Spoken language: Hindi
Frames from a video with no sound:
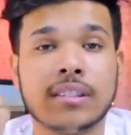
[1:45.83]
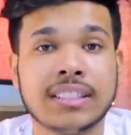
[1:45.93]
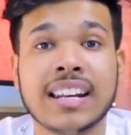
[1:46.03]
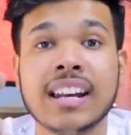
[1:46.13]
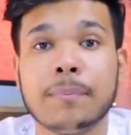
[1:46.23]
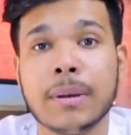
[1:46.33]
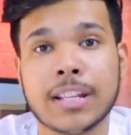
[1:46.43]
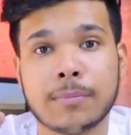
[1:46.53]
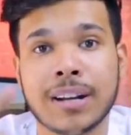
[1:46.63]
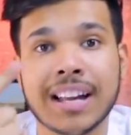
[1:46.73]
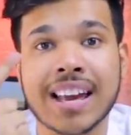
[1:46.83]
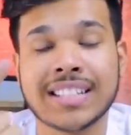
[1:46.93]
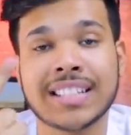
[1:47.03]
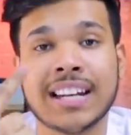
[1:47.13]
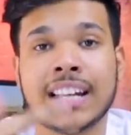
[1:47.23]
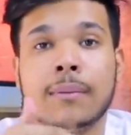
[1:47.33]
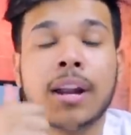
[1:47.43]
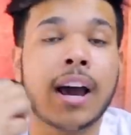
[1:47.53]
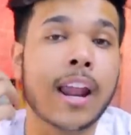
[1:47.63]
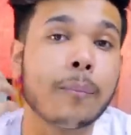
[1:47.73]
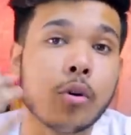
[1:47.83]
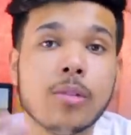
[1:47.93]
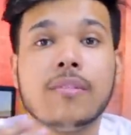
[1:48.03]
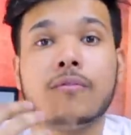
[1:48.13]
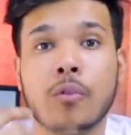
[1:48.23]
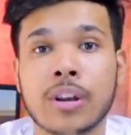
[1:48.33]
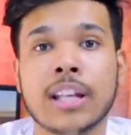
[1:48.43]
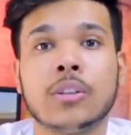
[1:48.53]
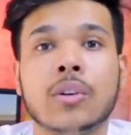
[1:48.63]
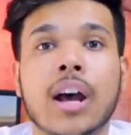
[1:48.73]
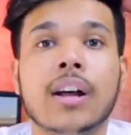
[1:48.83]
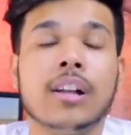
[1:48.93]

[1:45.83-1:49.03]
स्क्रीन रिप्लेसमेंट है एक साल के लिए मतलब अगर आप कोई भी फ़ोन लेते हो ना